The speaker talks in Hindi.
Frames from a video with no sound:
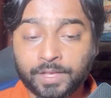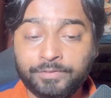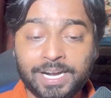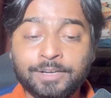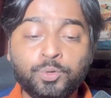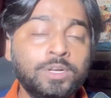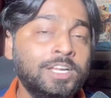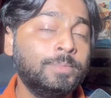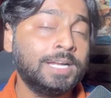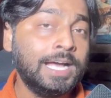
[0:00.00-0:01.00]
विराट कोहली
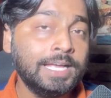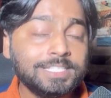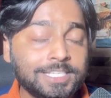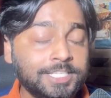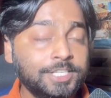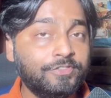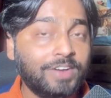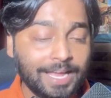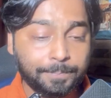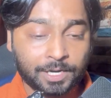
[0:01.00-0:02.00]
ने बनाया है
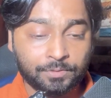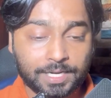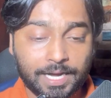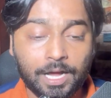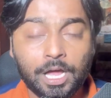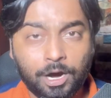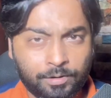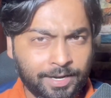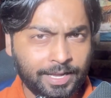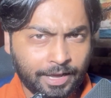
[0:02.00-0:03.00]
65 का उनका ऑन
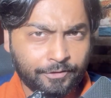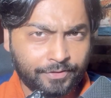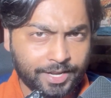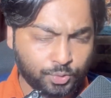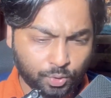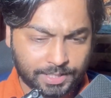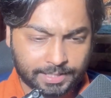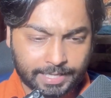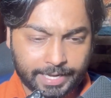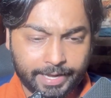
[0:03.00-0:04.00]
एवरेज हो
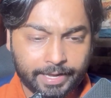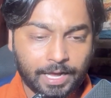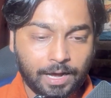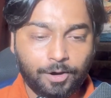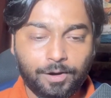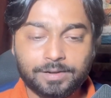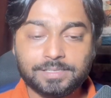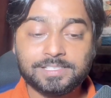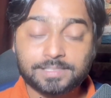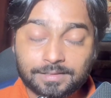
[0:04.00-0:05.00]
जाता है और
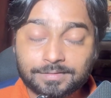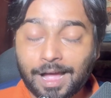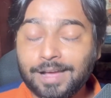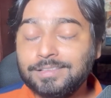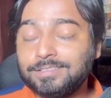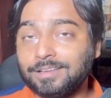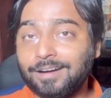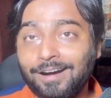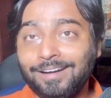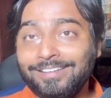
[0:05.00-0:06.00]
सत्ताईस
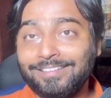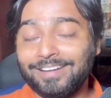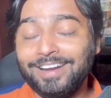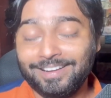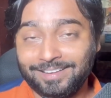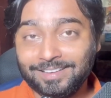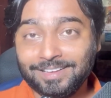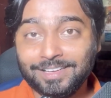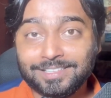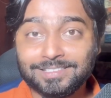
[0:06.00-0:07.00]
हंड्रेड
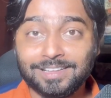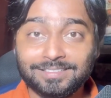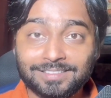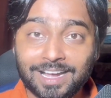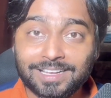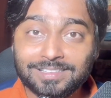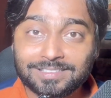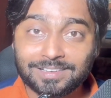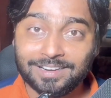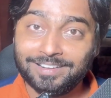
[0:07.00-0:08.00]
सत्ताईस
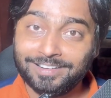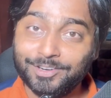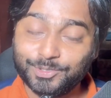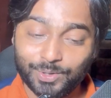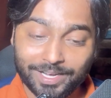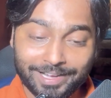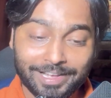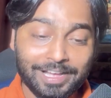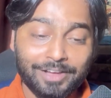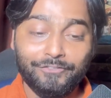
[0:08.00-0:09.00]
हंड्रेड जो है
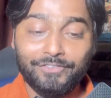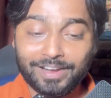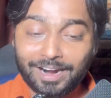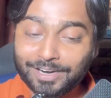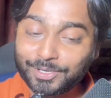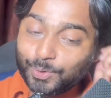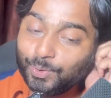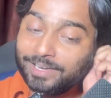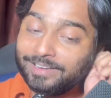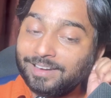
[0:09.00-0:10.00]
विराट
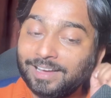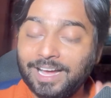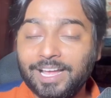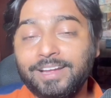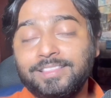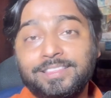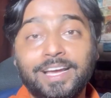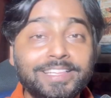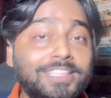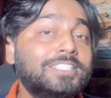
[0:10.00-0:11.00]
कोहली ने लगाए हैं
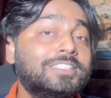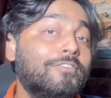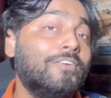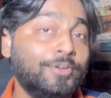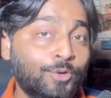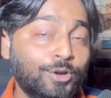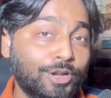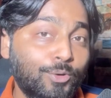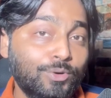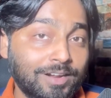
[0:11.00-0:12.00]
तैतीस दफा नॉट
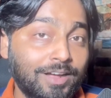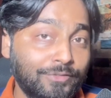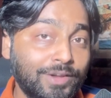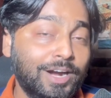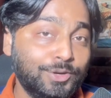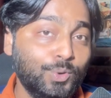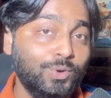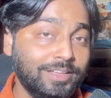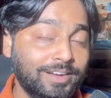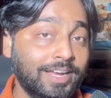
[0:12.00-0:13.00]
आउट विराट
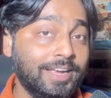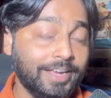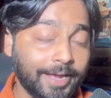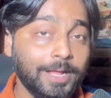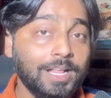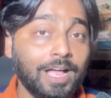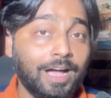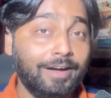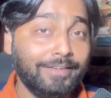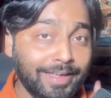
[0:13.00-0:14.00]
कोहली रहे
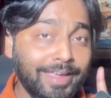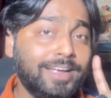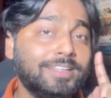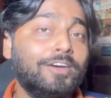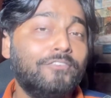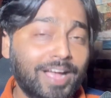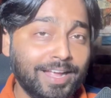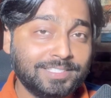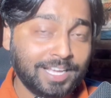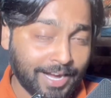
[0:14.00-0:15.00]
हैं एक दफा
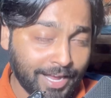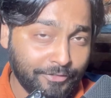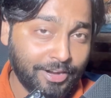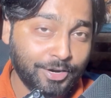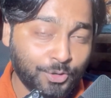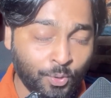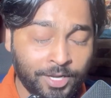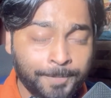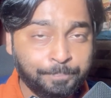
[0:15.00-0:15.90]
ऐसा रहा है विराट कोहली